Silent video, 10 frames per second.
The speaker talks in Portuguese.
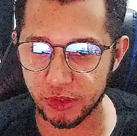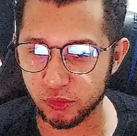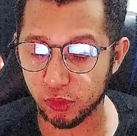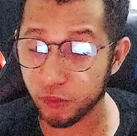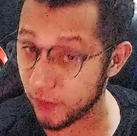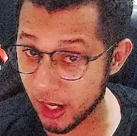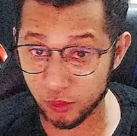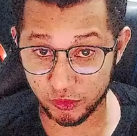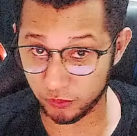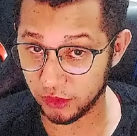do jogo, vai
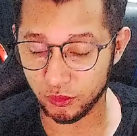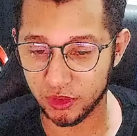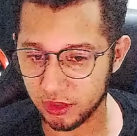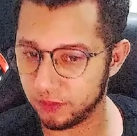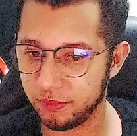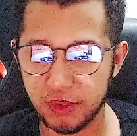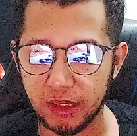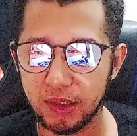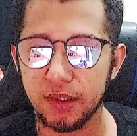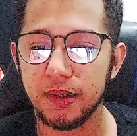continuar jogando, tá?
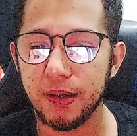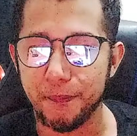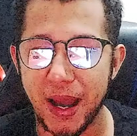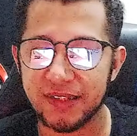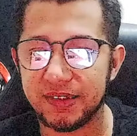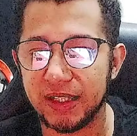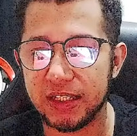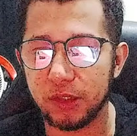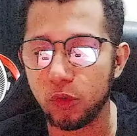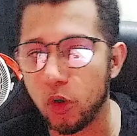Mas
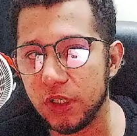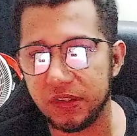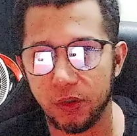daqui dois, eu